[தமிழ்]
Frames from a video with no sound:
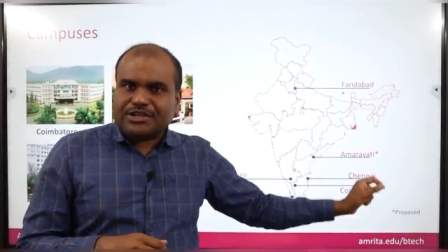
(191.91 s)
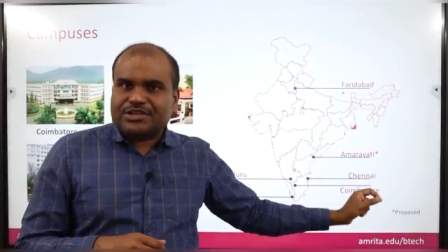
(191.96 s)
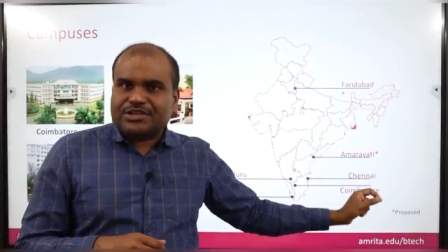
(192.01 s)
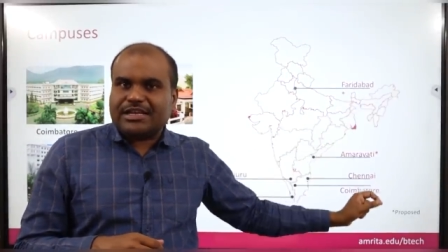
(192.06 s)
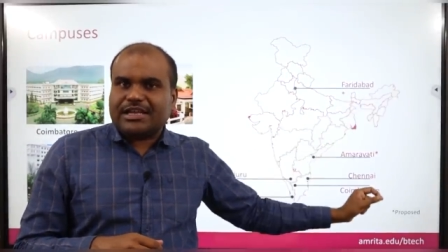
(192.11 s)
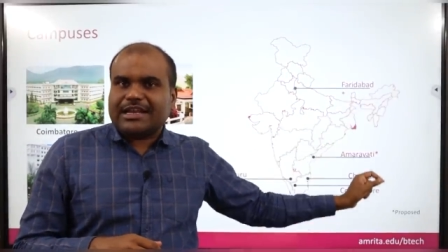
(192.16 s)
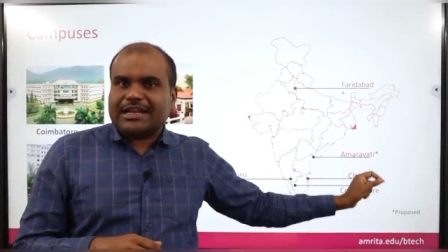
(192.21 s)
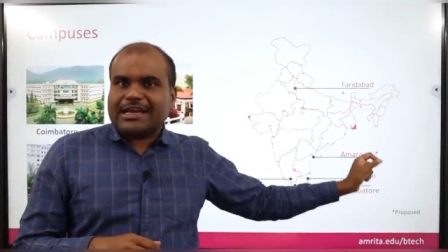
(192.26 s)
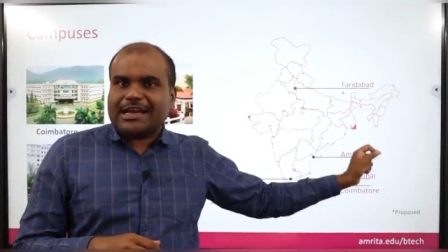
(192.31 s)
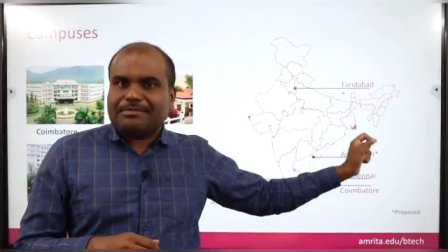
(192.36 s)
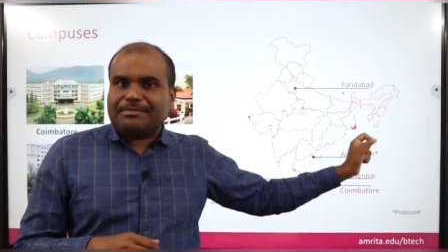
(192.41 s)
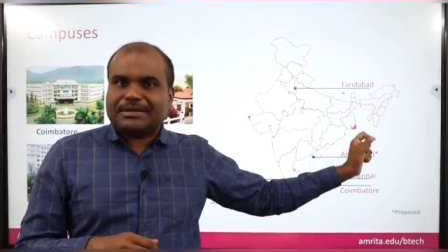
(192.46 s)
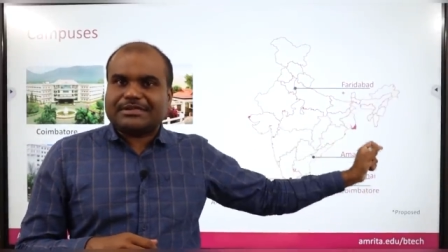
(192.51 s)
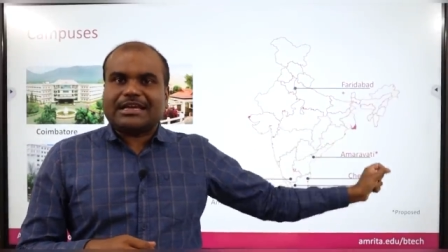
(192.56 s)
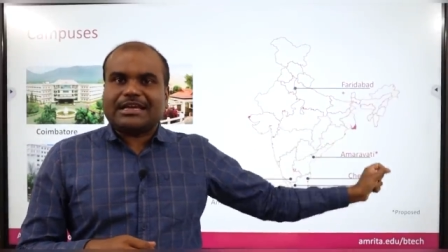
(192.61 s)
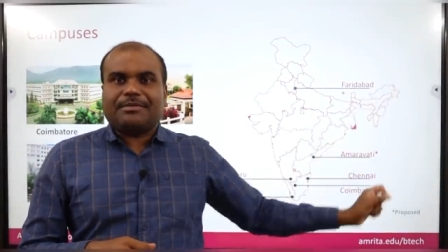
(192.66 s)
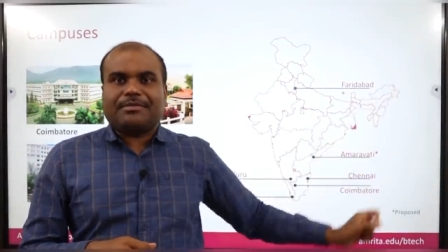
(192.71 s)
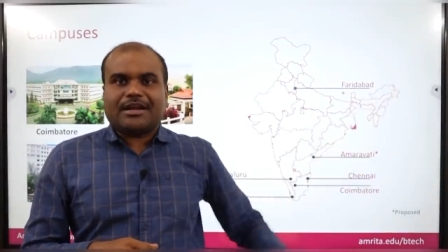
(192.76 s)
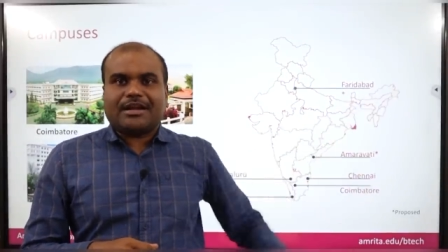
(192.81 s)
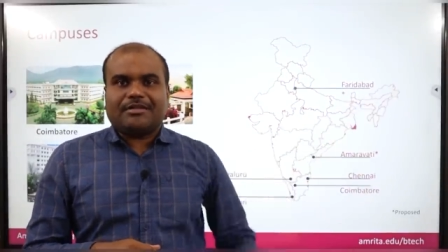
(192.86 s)
இன்ஜினியரிங்
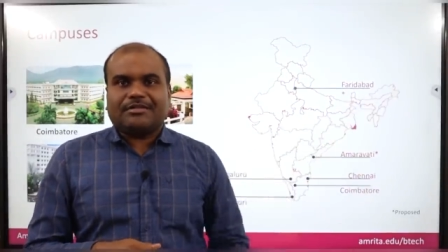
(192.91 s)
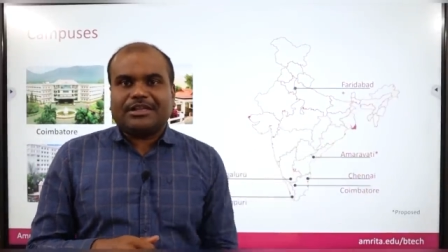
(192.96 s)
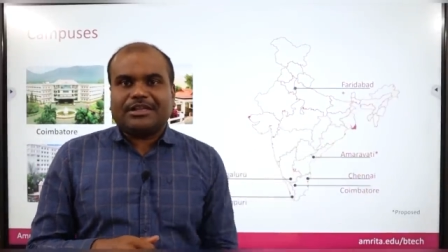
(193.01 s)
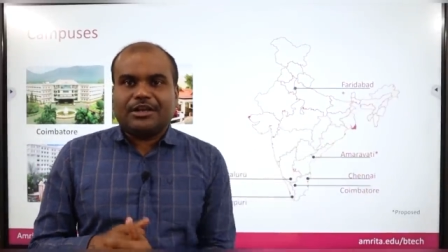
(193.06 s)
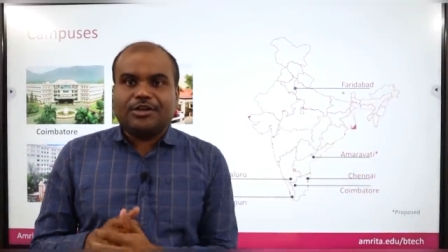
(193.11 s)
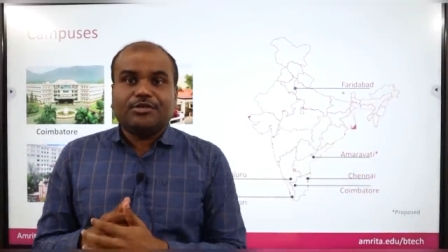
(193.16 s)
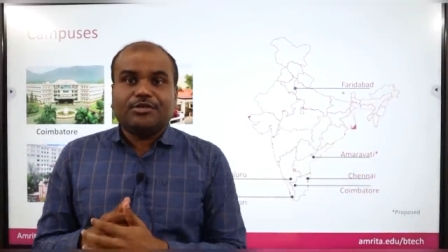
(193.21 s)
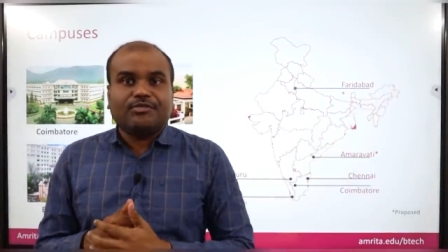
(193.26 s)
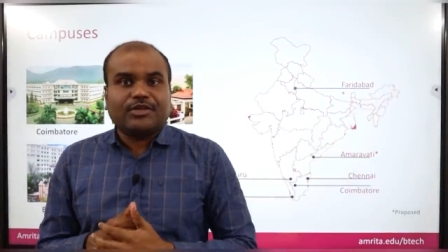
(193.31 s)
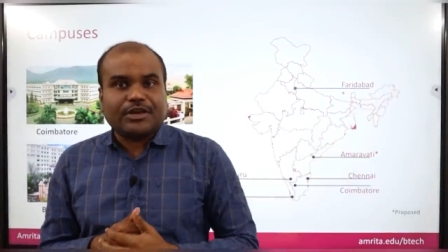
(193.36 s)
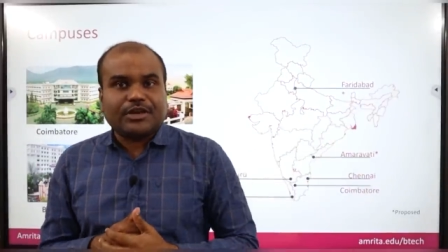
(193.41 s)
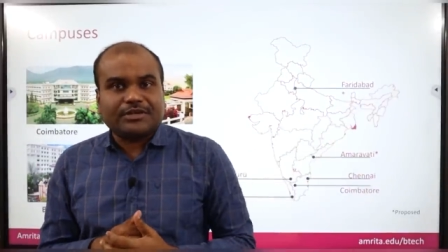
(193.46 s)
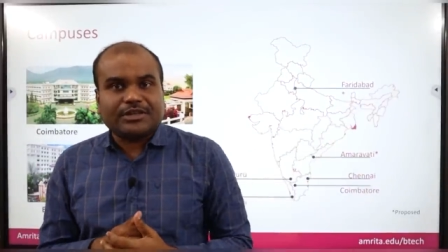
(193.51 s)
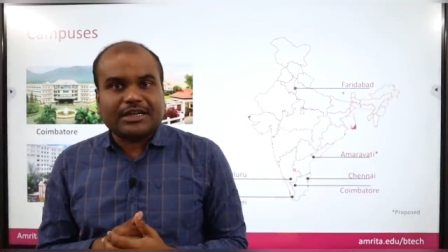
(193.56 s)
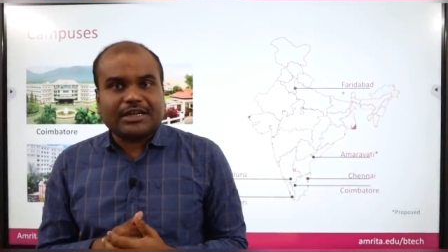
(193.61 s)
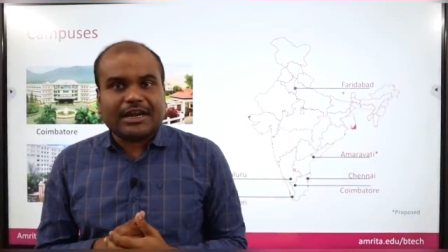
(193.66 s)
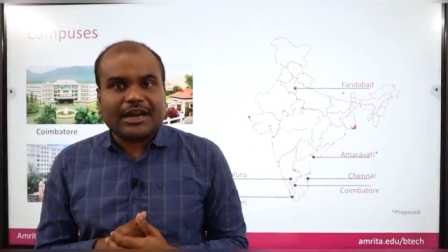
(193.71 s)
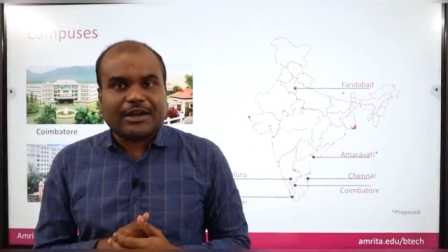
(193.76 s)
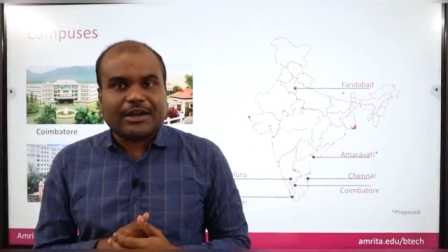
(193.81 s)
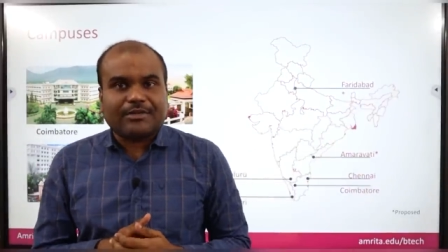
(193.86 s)
கேம்பஸ் அமராவதியிலையும்
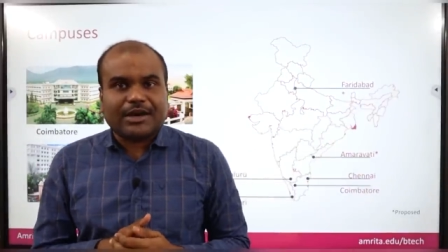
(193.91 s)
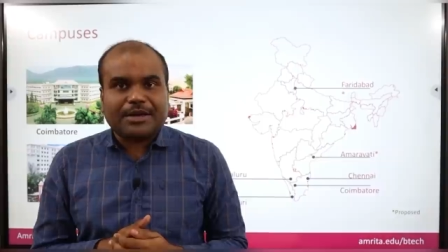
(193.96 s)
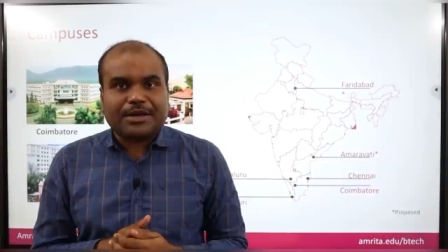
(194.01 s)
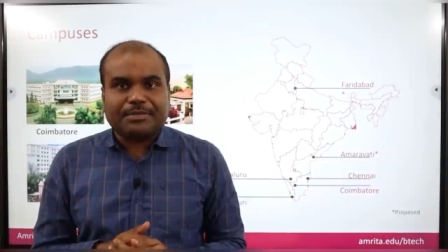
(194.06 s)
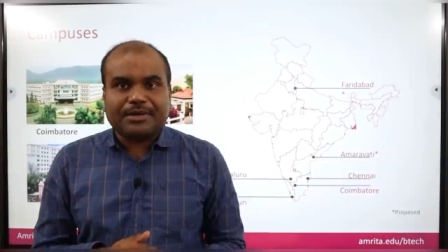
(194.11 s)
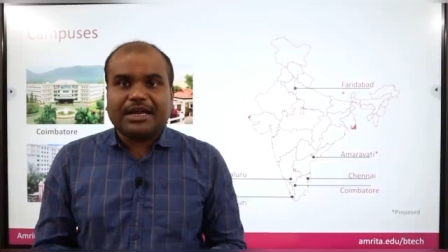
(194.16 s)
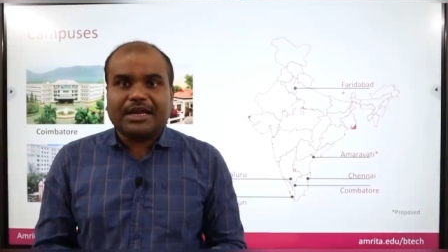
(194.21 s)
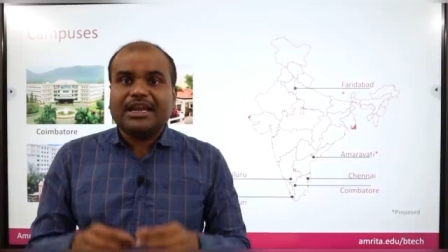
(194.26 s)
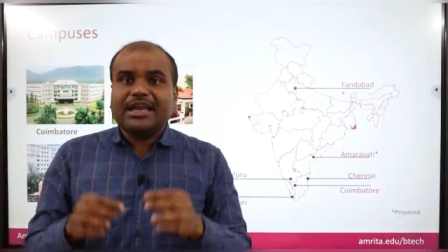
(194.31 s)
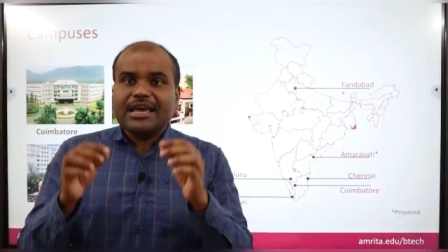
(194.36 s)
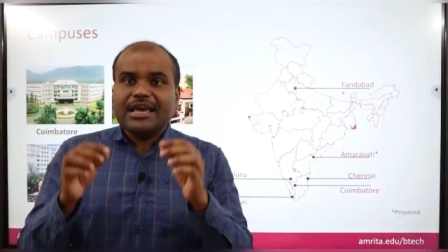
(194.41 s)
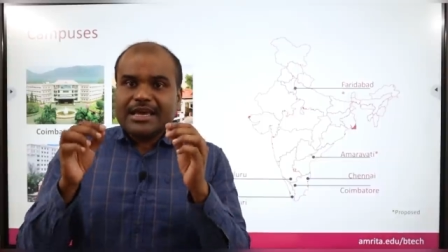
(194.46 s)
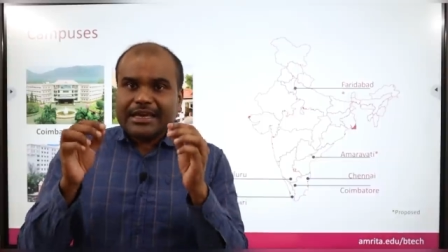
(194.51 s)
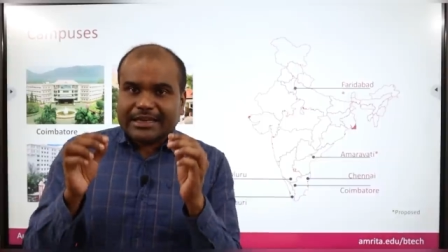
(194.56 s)
வருவதற்கான வாய்ப்புகள்